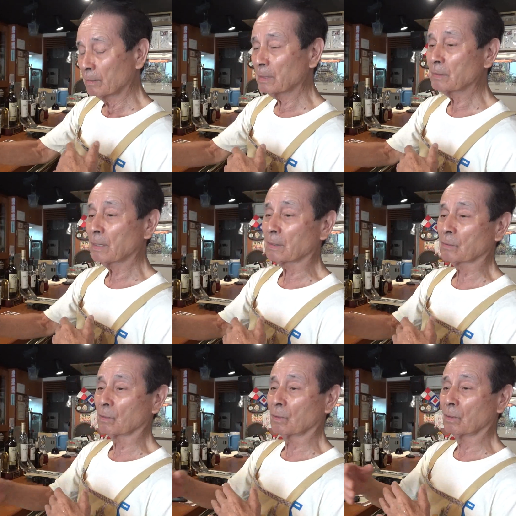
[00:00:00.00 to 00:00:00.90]
ですから
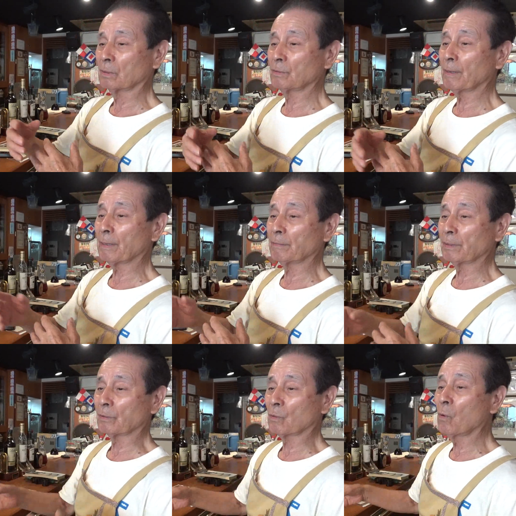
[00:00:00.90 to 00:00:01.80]
そのいわ
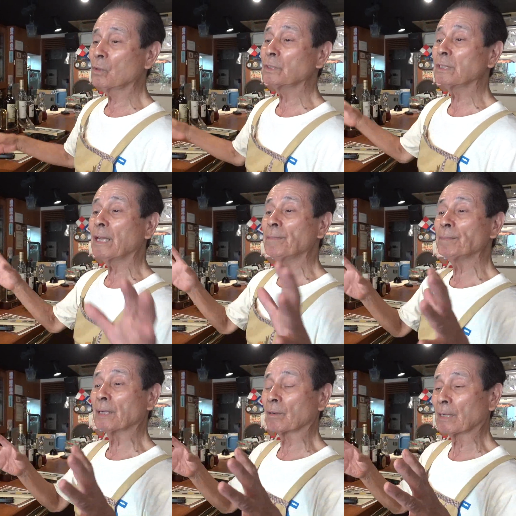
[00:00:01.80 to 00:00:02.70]
ゆる工事
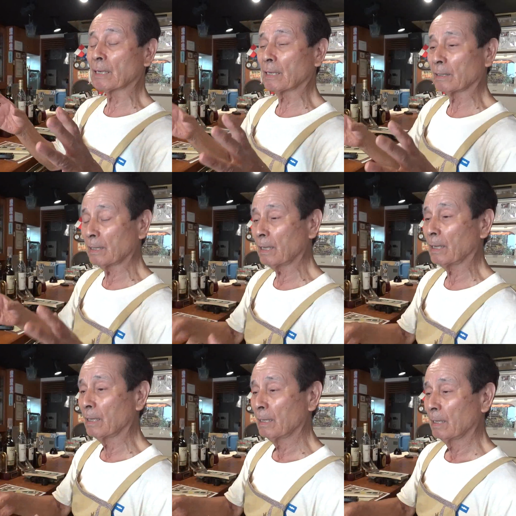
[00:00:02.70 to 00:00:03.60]
現場の中で